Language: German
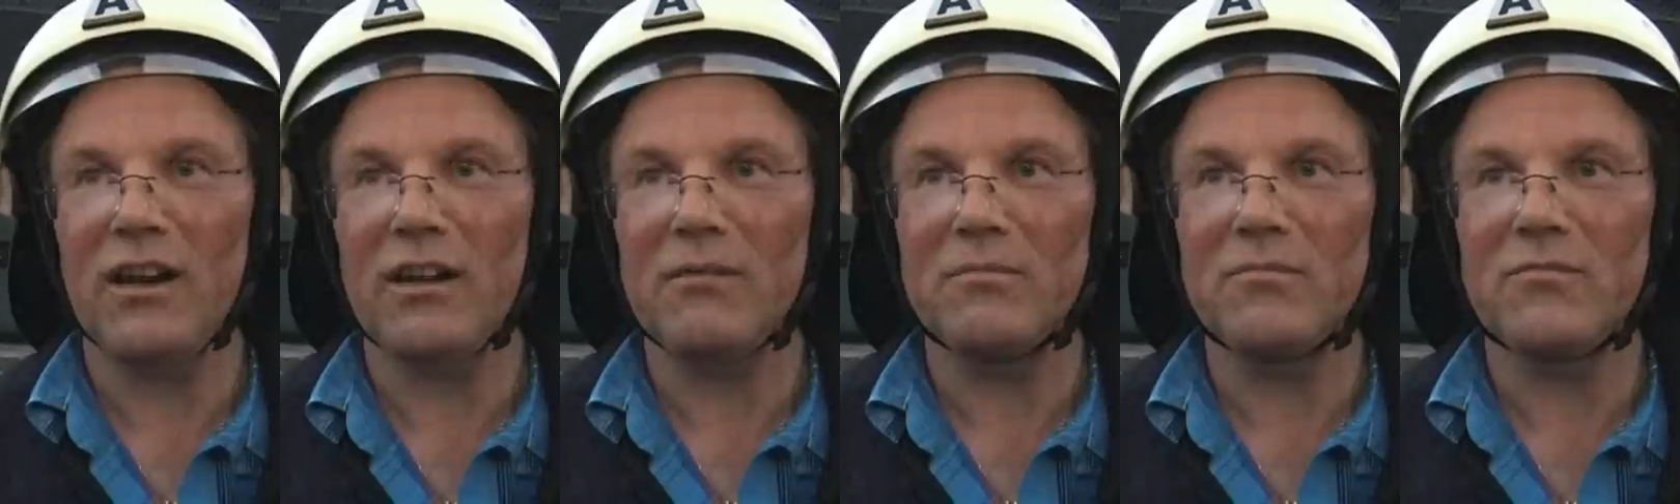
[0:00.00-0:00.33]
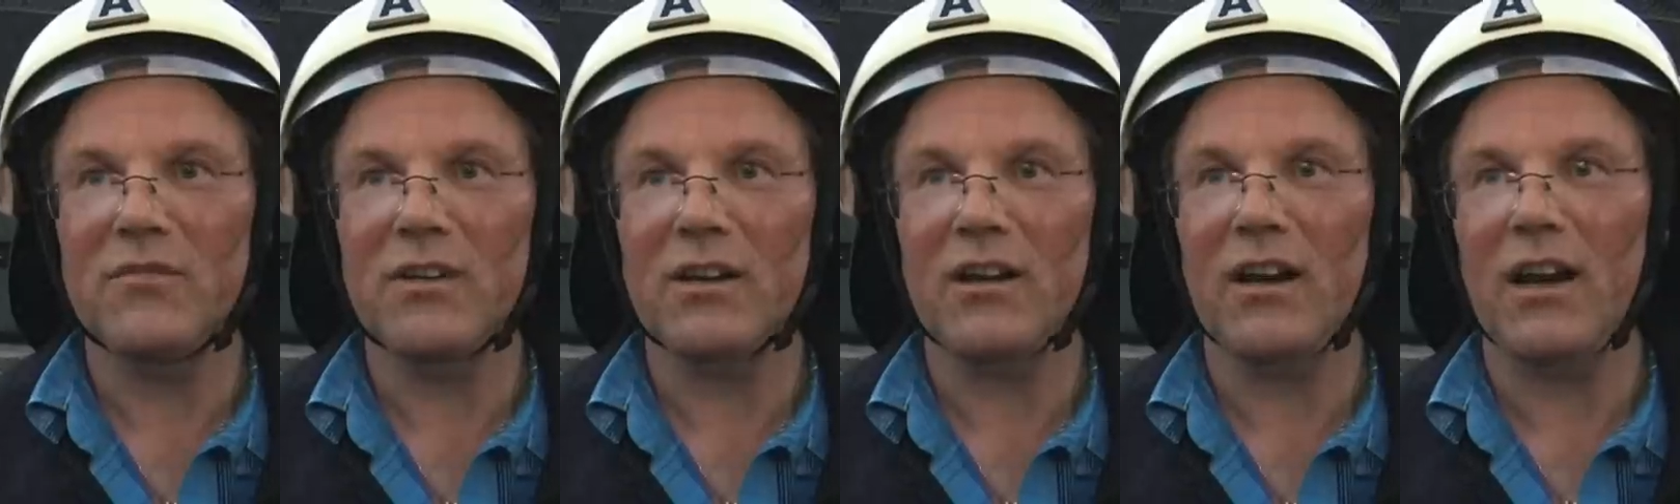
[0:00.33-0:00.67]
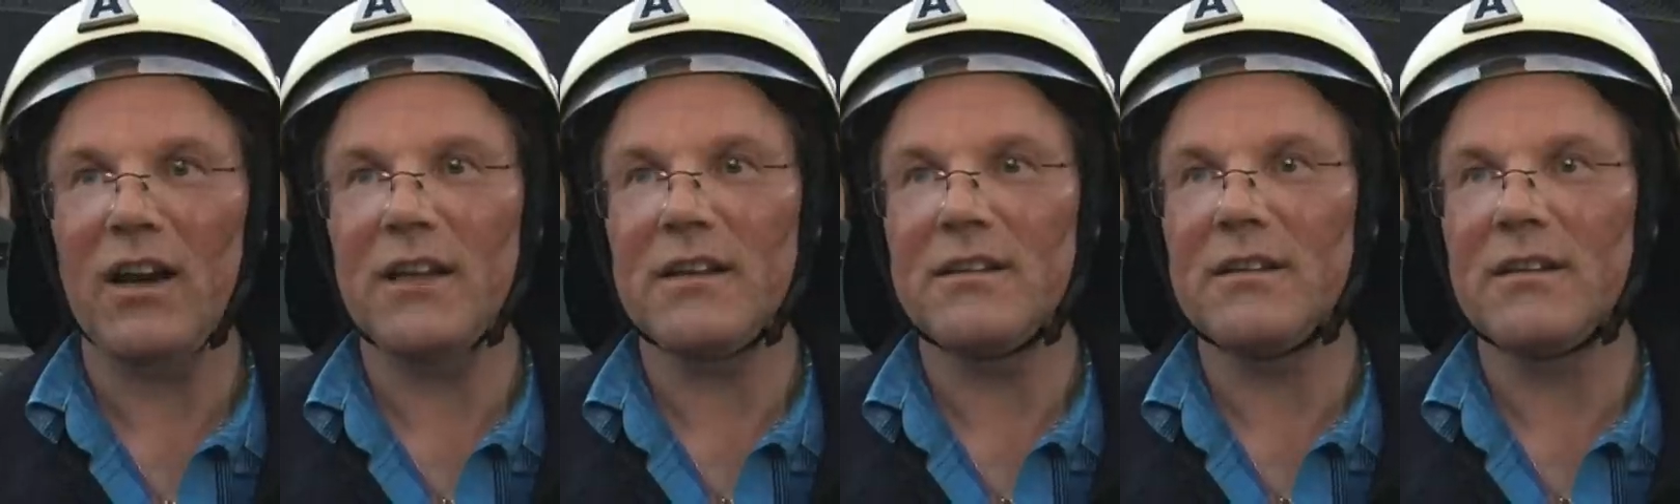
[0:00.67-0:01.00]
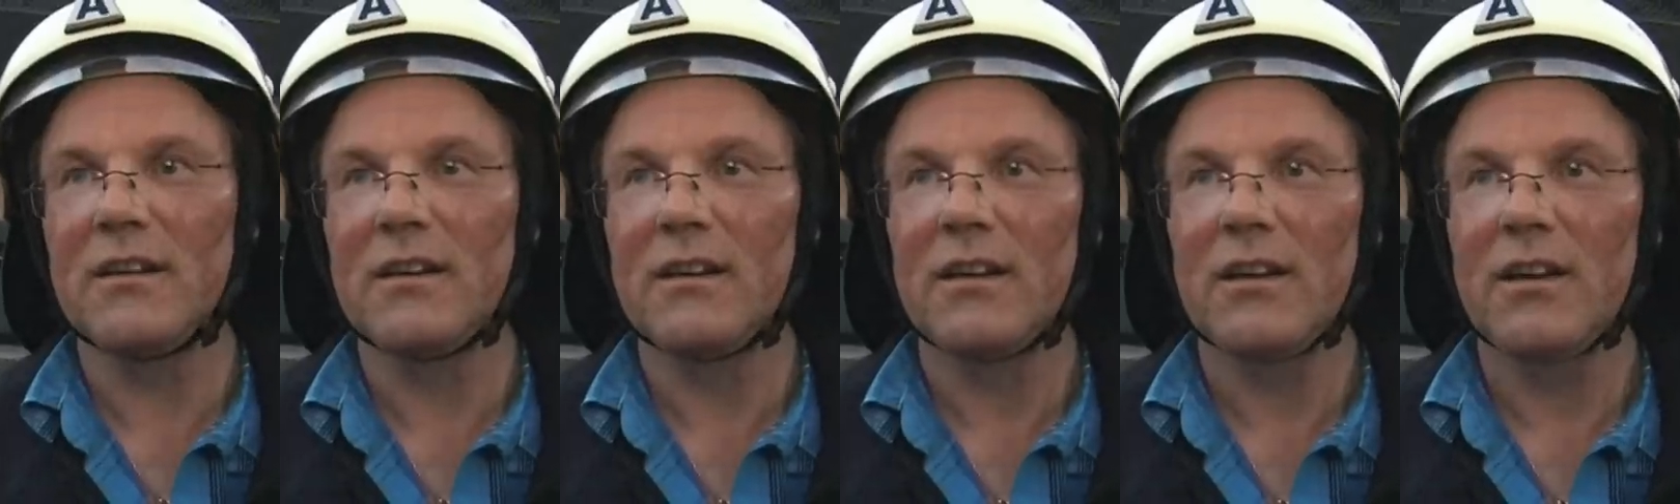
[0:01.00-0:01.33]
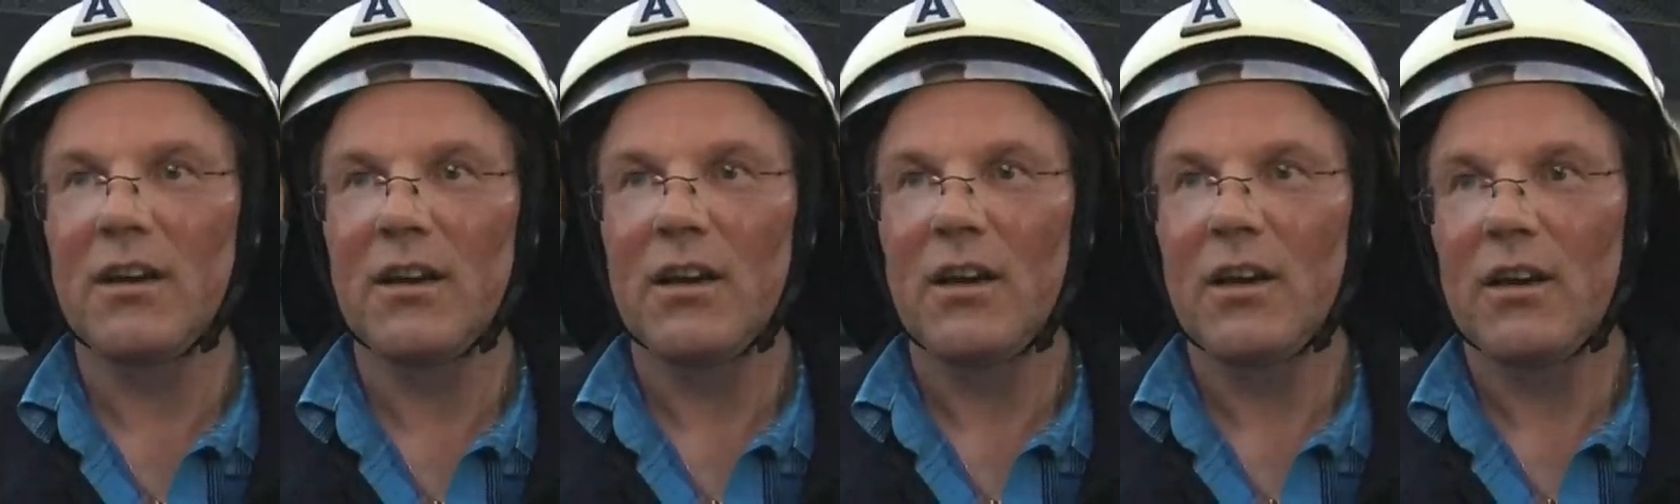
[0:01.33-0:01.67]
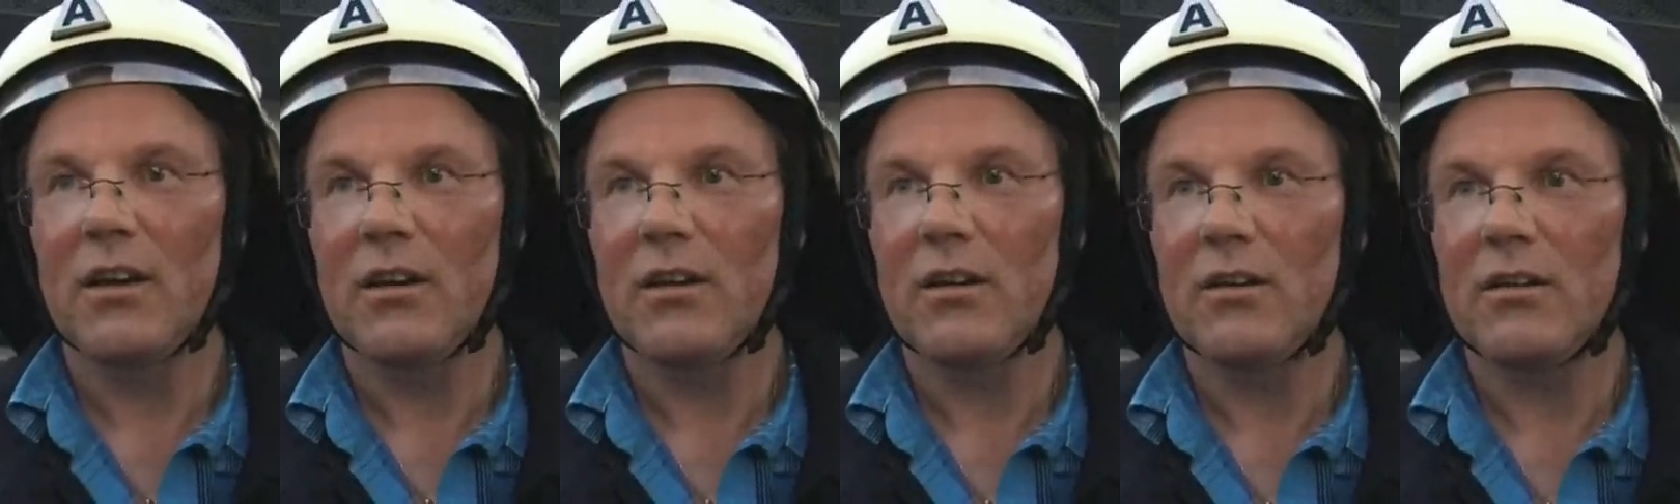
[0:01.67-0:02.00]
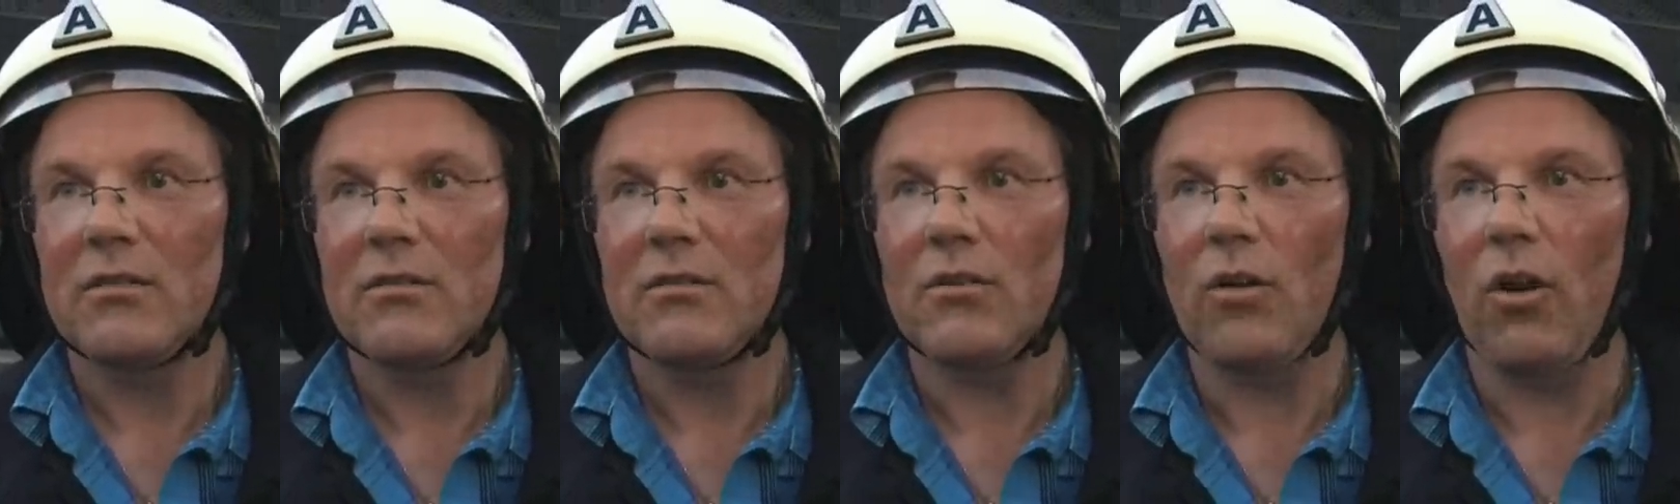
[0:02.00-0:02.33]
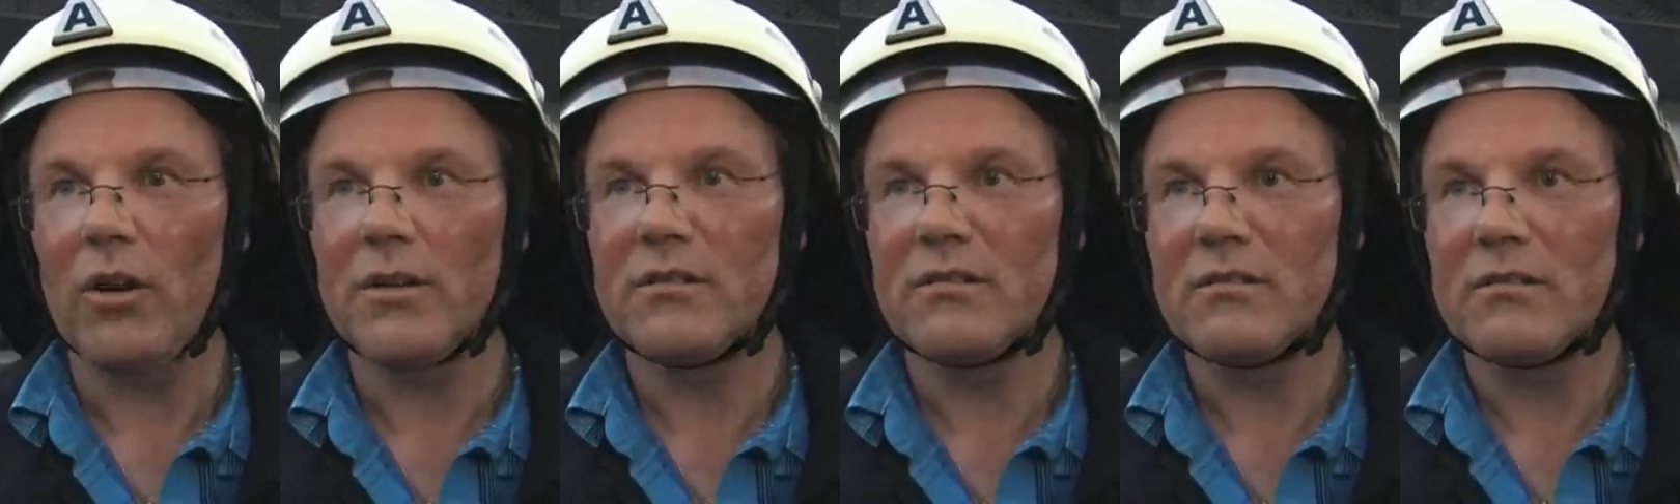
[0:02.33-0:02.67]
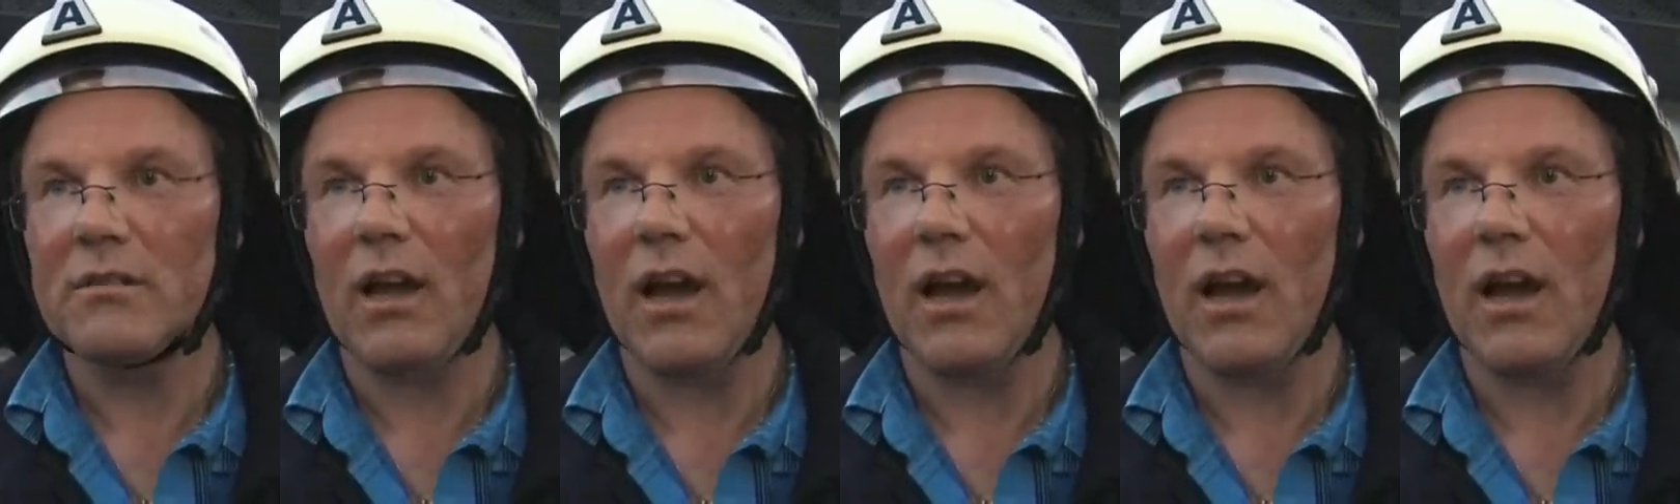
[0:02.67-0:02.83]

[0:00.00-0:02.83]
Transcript: haben wir kein Läuten,